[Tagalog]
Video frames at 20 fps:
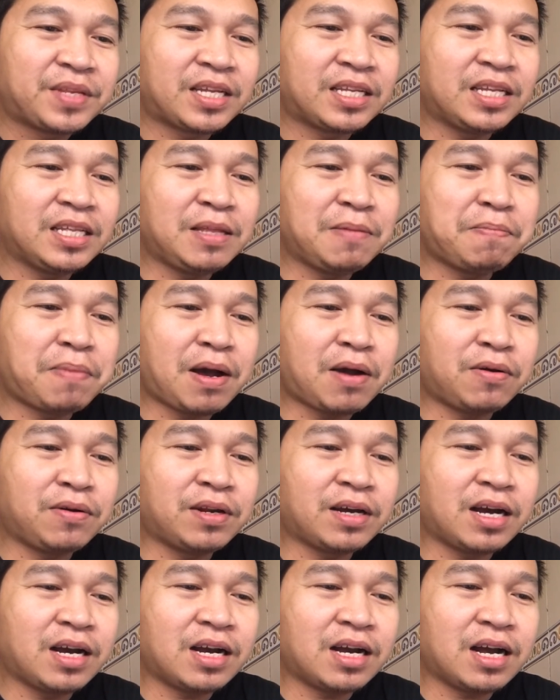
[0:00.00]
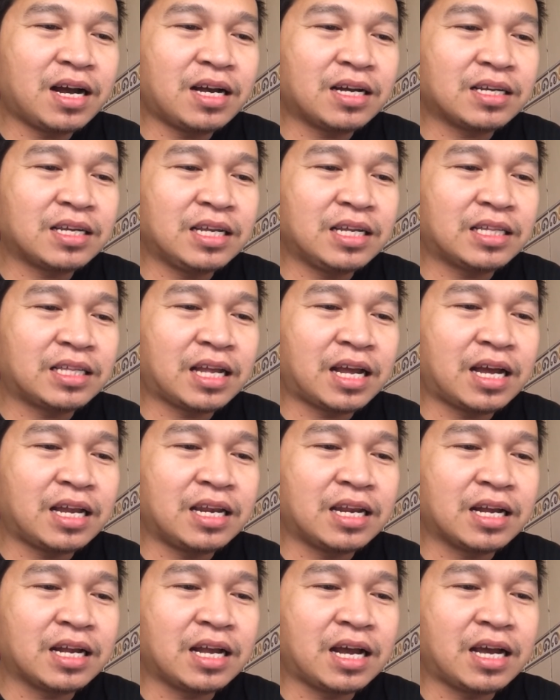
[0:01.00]
At hindi pa ako
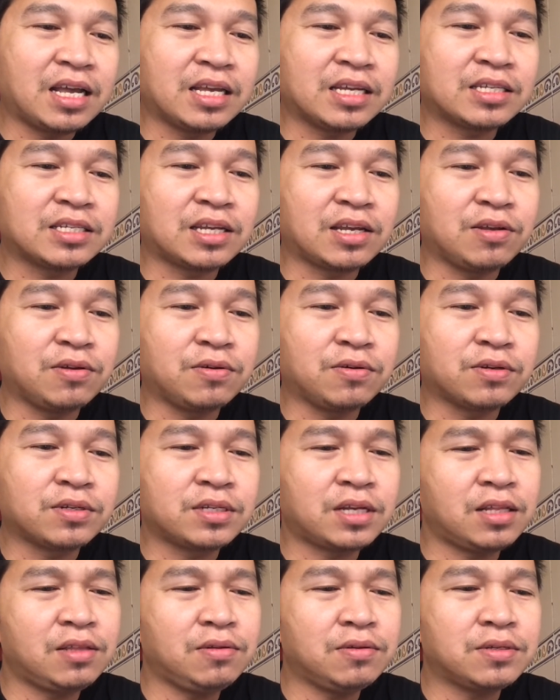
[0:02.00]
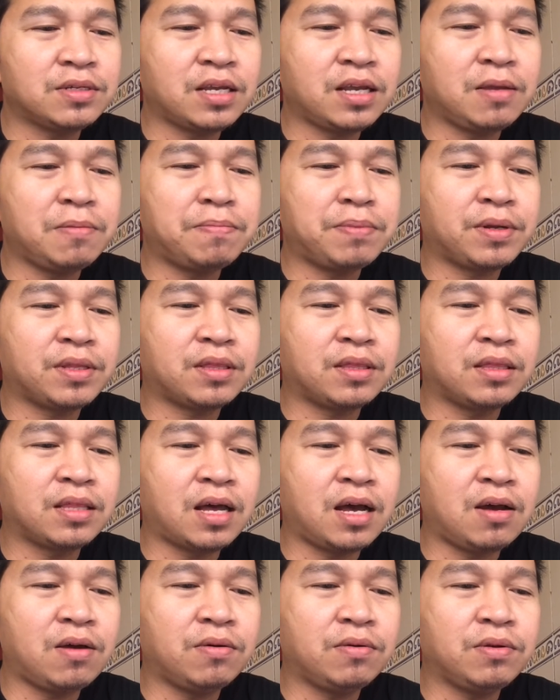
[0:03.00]
nakakakita ng gaya sa iyo. Sad to say, but
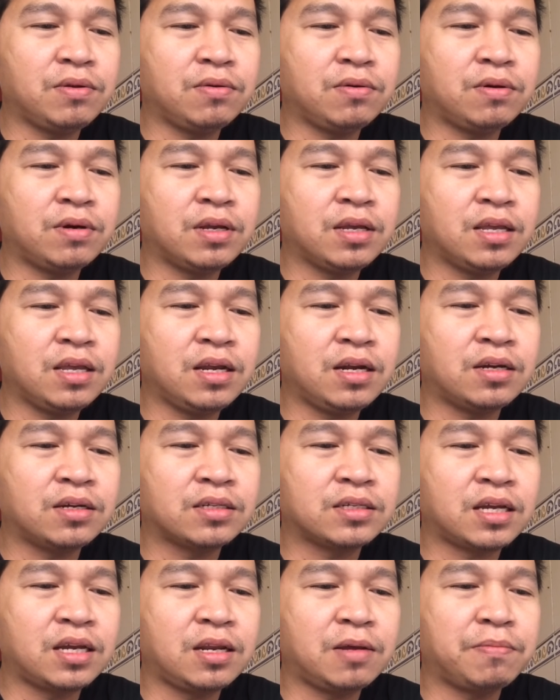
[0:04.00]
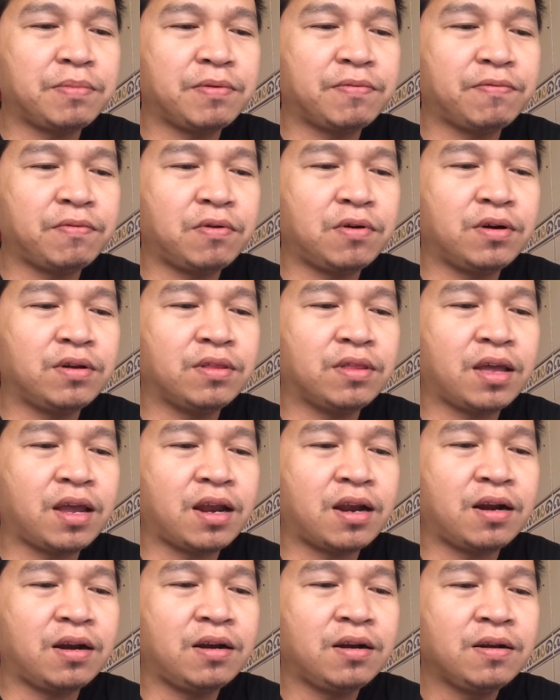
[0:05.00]
now you're here. Sana before
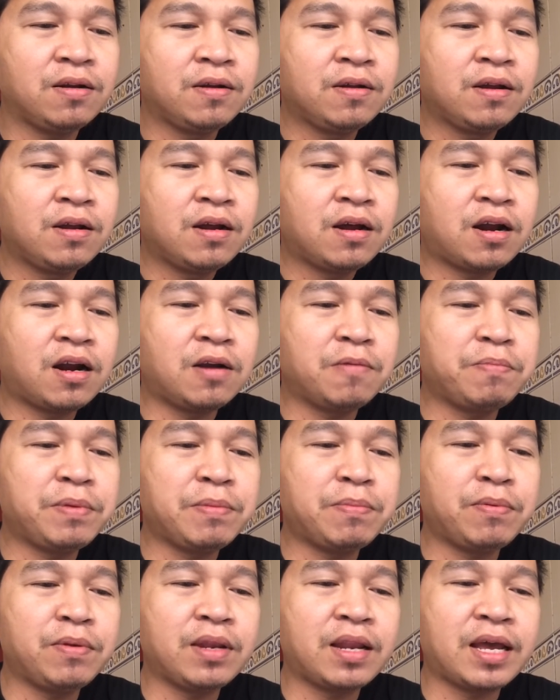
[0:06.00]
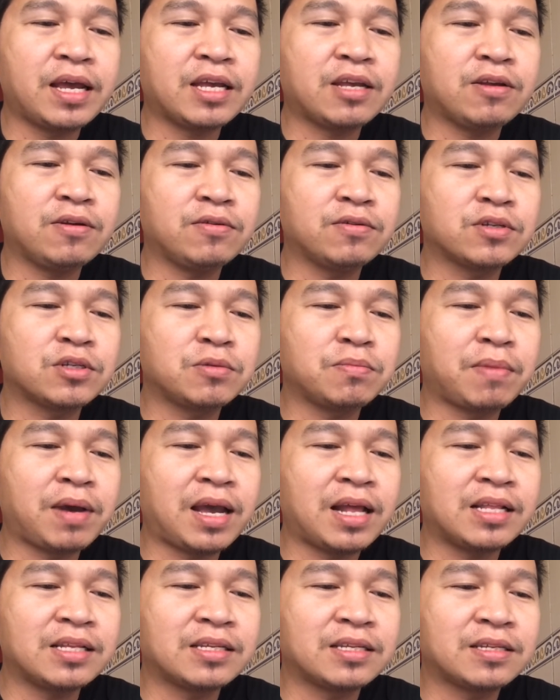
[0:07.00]
there are people like you.
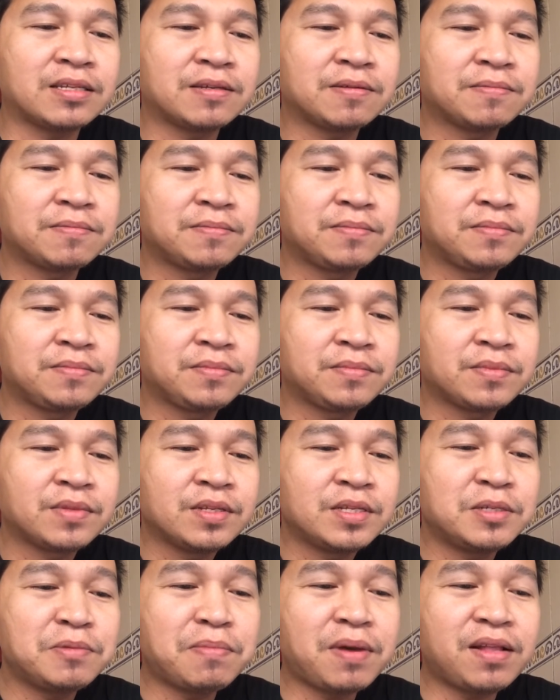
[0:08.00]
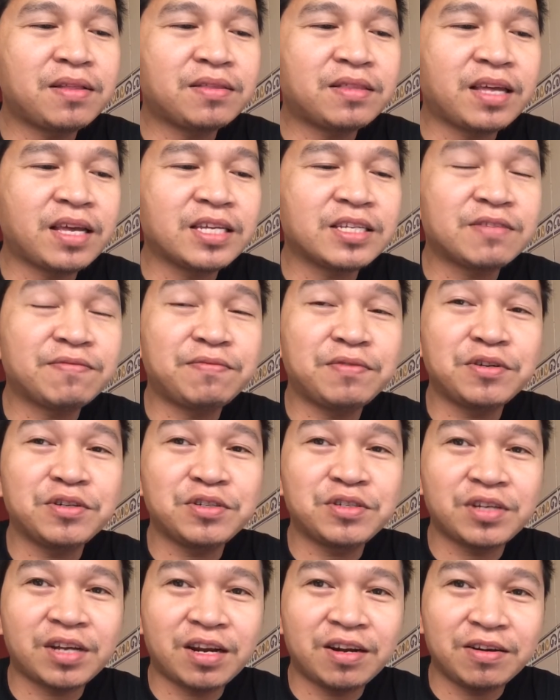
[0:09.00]
Smiles. Smile, thanks for
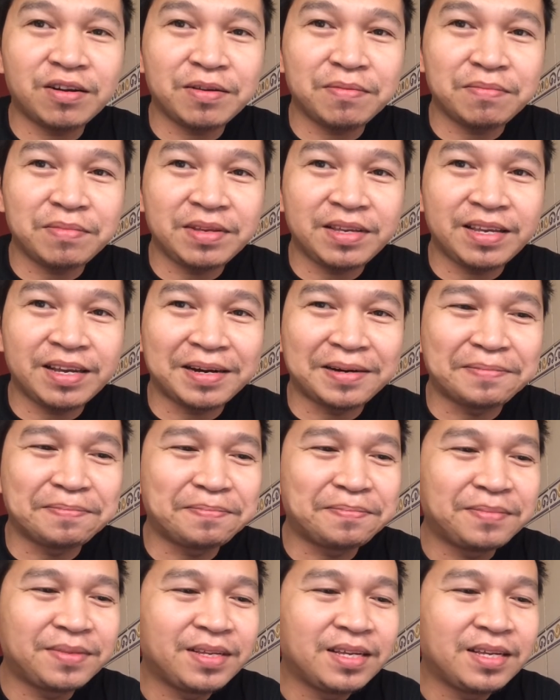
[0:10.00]
cheering me up.